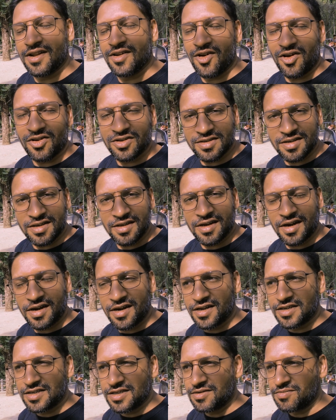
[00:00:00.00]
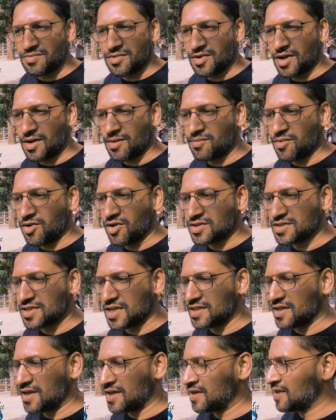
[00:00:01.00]
लिए लॉज की कंडीशन पे आप
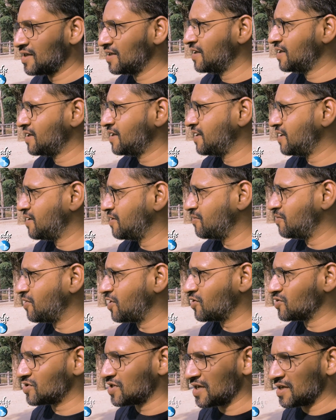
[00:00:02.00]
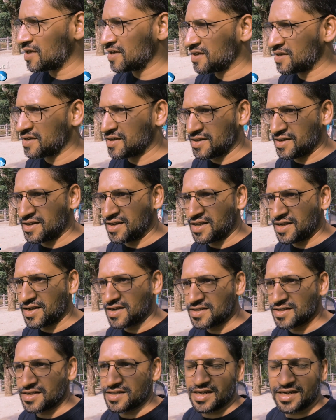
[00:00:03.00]
बहुत ज़्यादा भरोसा
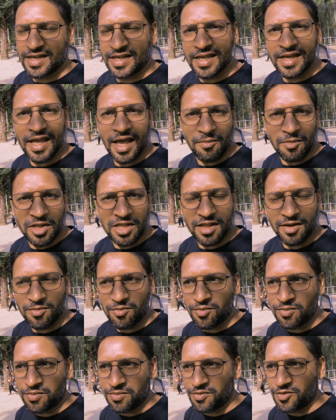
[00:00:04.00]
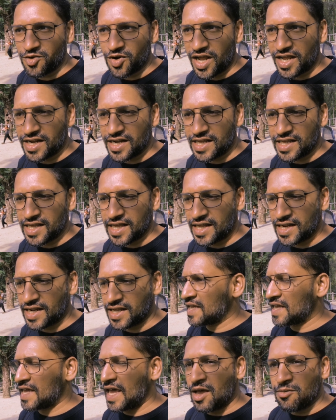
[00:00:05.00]
नहीं कर सकते ठीक है मतलब बुराई नहीं
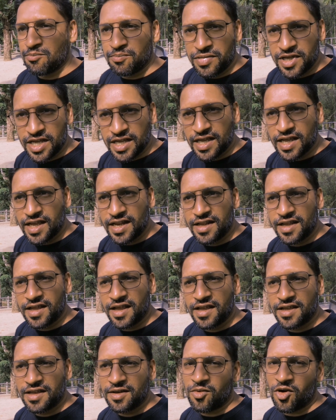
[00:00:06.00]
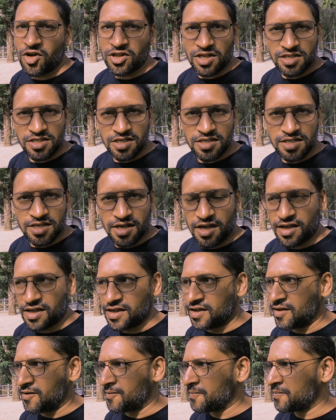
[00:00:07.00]
है कैंपिंग के लिए ये बहुत अच्छी
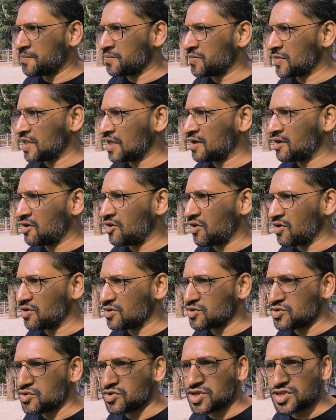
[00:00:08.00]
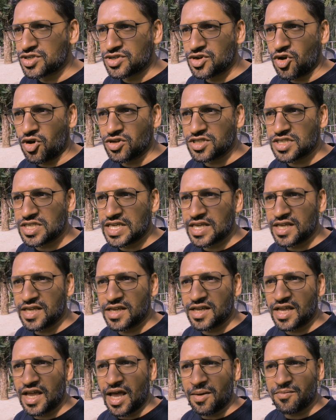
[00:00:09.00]
जगह है और टूरिस्ट लॉज से
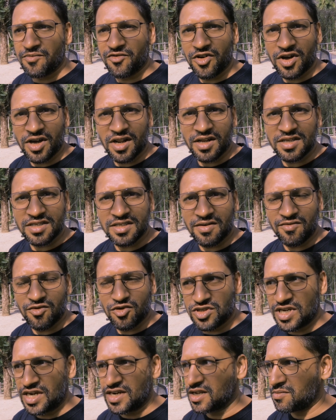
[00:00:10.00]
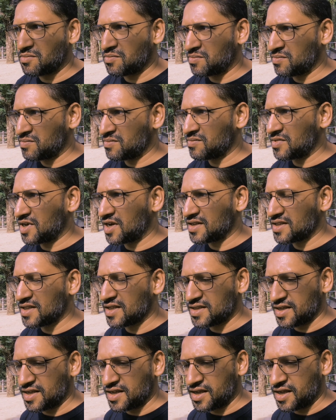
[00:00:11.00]
ही कैंप वगैरह सब वो सेटअप कर
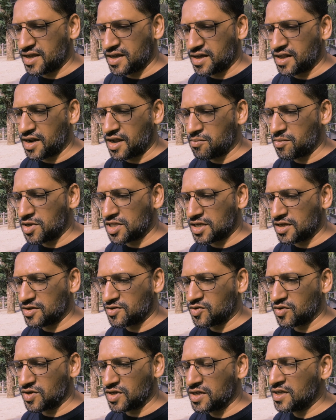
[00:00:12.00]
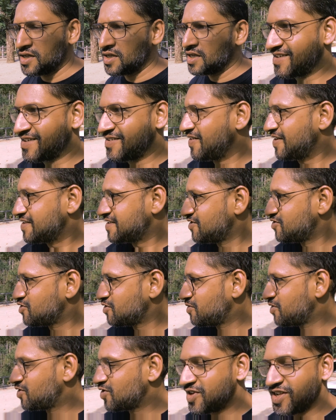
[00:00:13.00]
देते हैं अगर आप बता दोगे वैसे ही
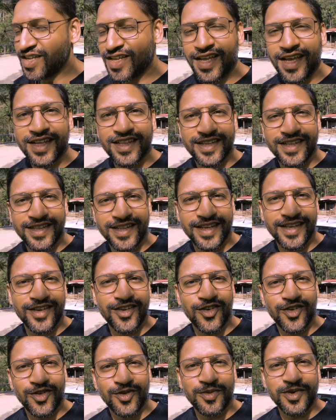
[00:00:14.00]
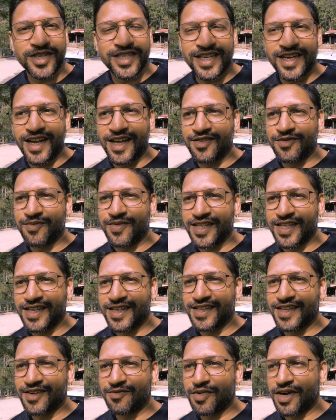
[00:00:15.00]
सुबह उठने की आदत नहीं है ऊपर से रात में
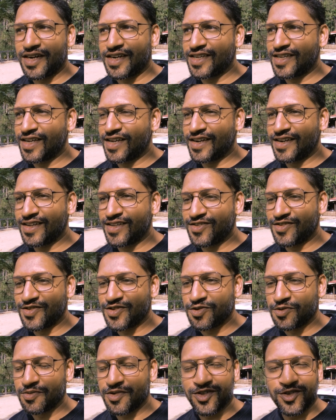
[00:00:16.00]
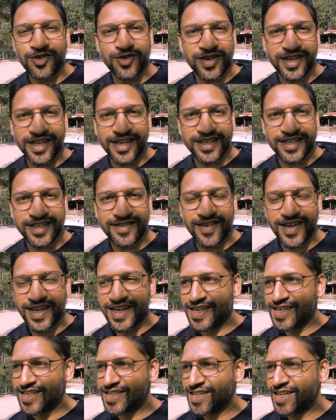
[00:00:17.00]
देर तक पार्टी कर ली तो सुबह तो उठने का सवाल
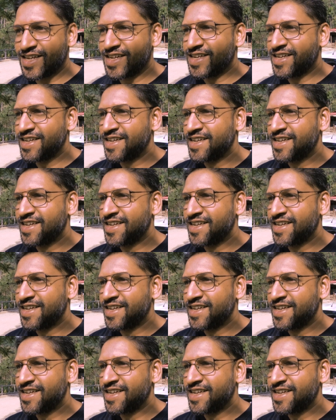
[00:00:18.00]
ही नहीं था